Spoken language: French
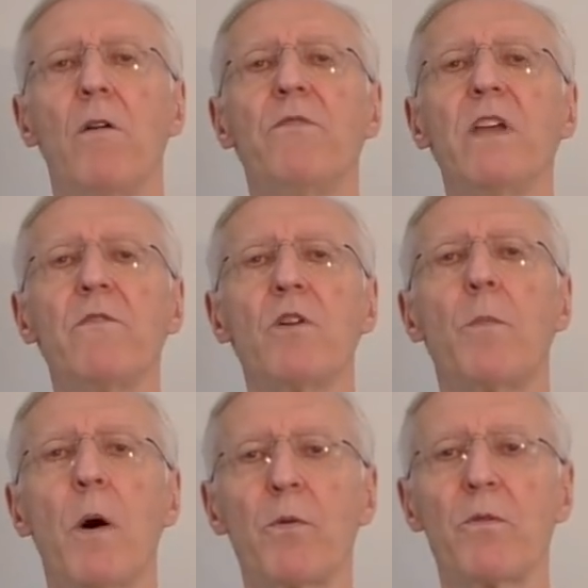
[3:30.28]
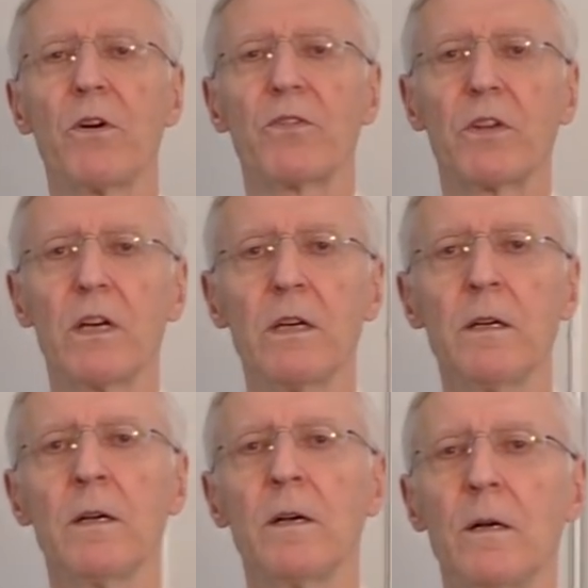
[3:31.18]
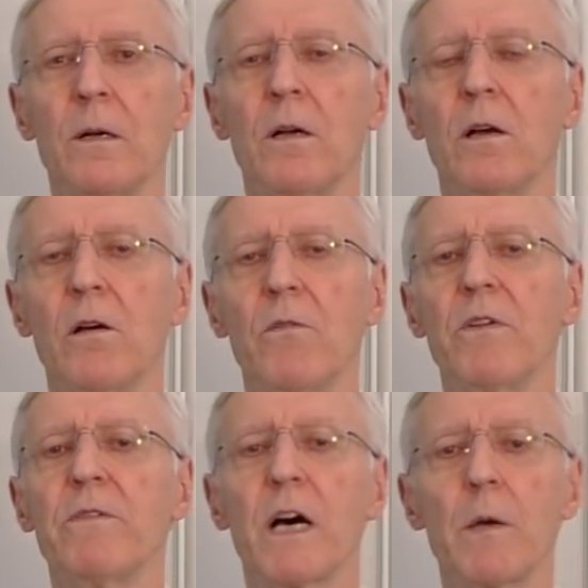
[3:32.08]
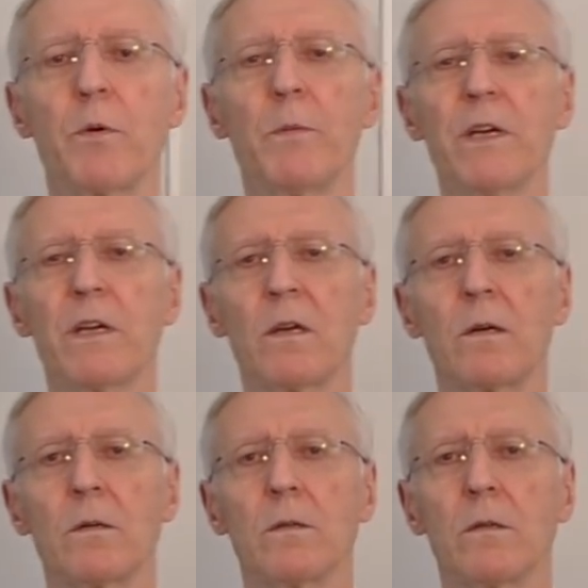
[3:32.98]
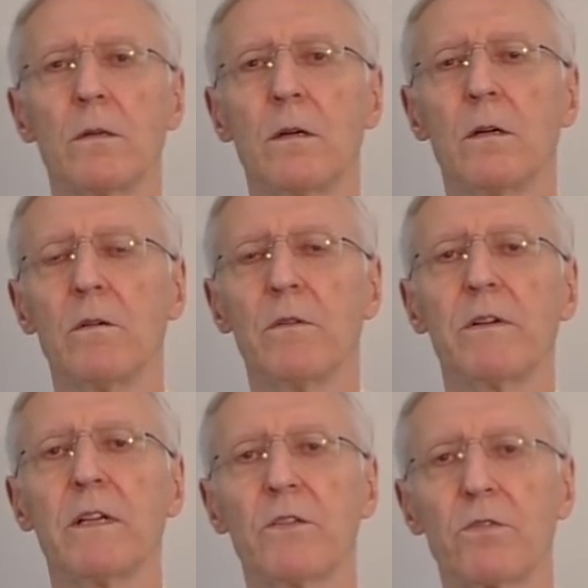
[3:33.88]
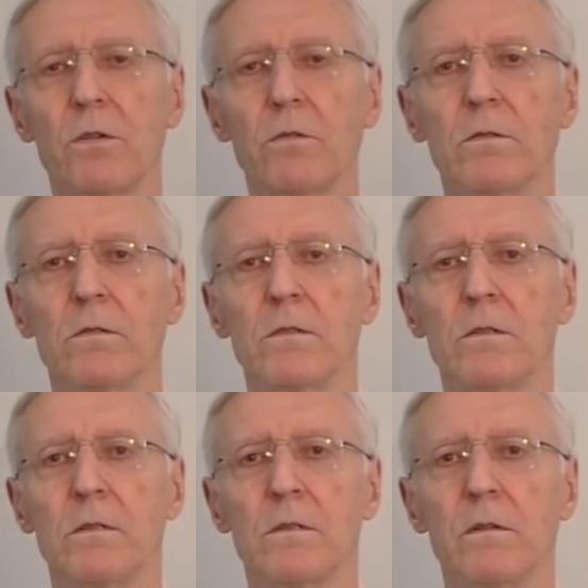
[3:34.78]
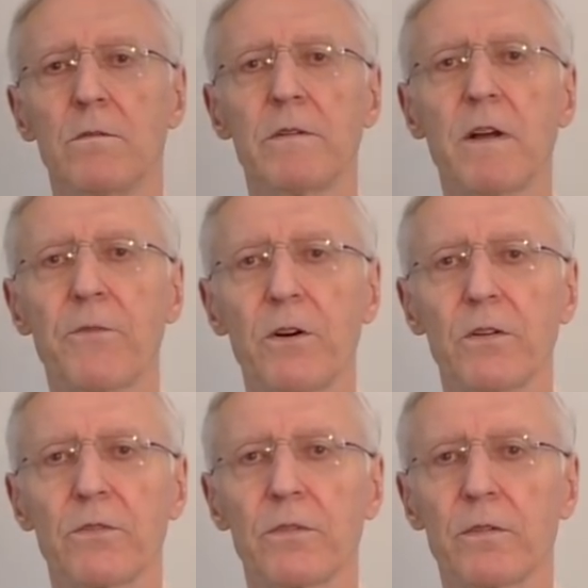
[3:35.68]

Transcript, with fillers: Vive le peuple français, vive la République, vive la nation, vive la France